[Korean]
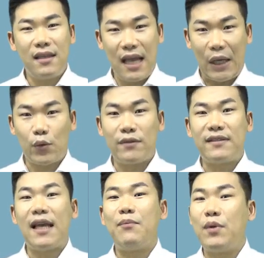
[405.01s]

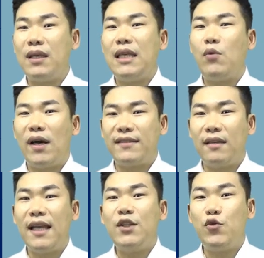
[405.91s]
양도세
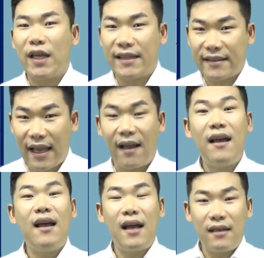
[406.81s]
비과세를
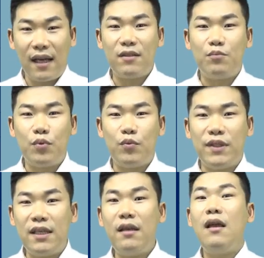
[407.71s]
해주겠다라는
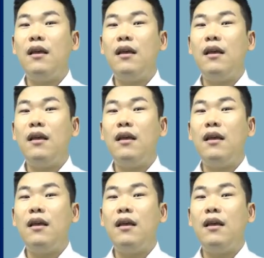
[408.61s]
부분이